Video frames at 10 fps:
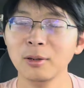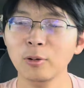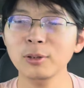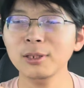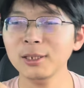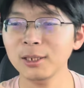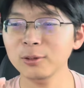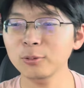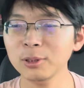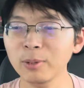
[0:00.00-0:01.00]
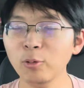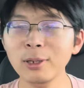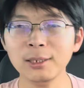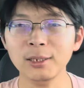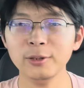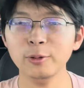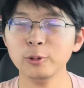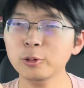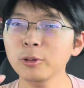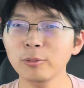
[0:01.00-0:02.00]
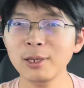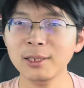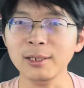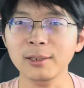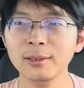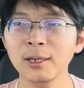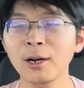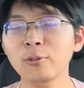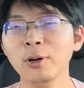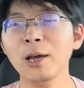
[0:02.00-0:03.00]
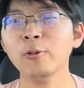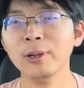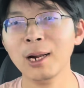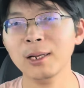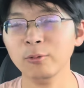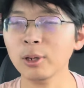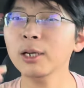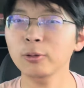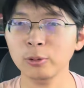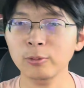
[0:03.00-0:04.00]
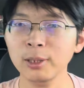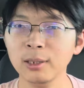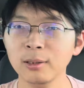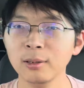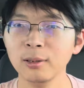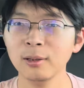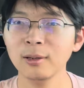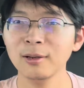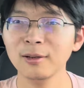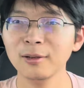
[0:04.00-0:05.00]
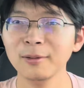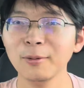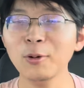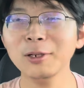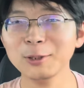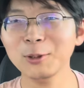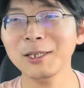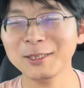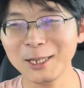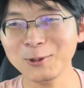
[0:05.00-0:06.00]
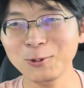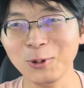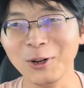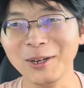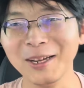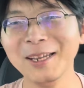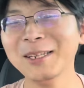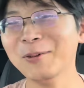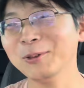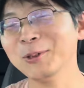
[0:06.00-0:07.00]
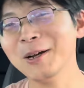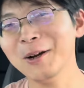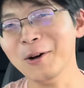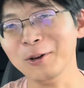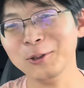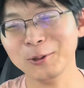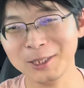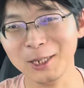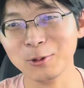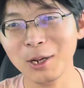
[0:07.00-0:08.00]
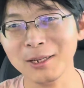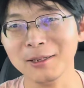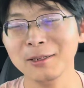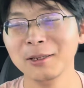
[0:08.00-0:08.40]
或者你提出什么问题，有趣的问题，然后我来回答你，我更有动力。或者说你赞助我，哎，那我就更好了，有钱赚了。